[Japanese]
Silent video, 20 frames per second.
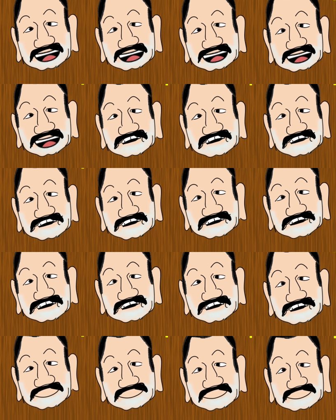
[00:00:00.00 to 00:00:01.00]
であり、
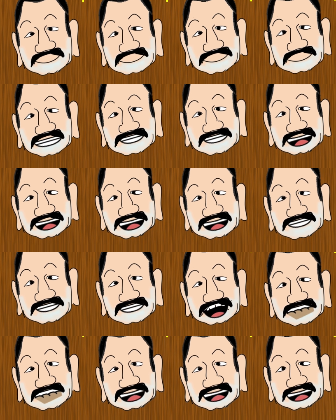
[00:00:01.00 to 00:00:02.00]
必要
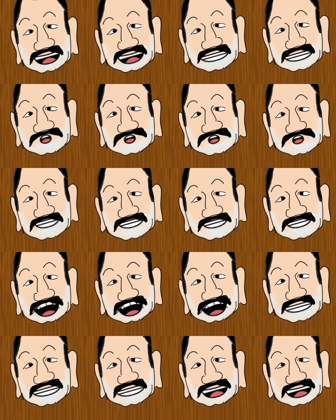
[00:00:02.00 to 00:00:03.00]
十分な教育も
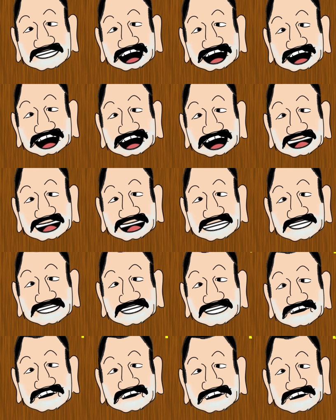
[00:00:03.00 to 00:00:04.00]
受けていないわけで
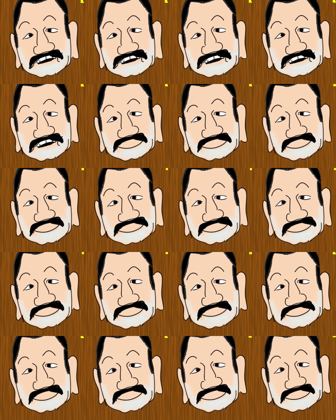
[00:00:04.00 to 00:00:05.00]
す。
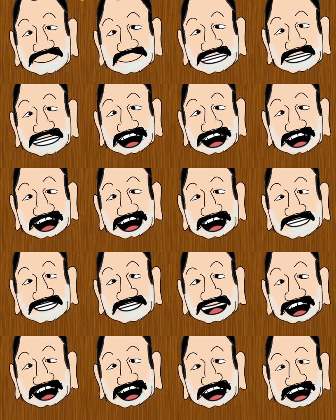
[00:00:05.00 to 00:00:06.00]
それゆえな
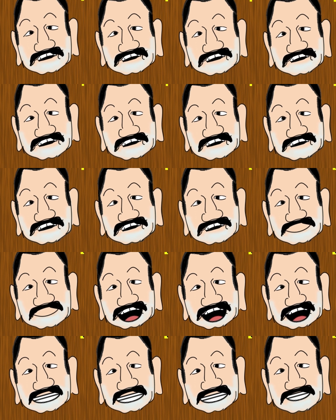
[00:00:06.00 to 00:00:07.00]
のか、
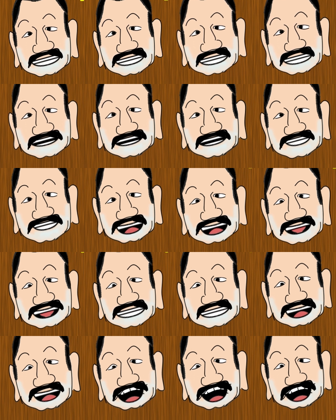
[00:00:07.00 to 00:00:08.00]
永続的に情
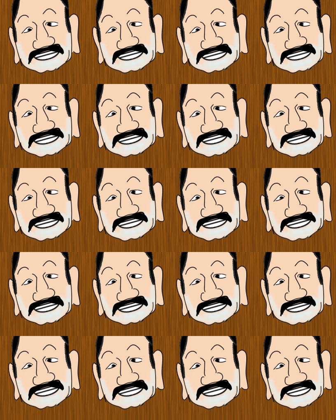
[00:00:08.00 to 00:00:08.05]
報を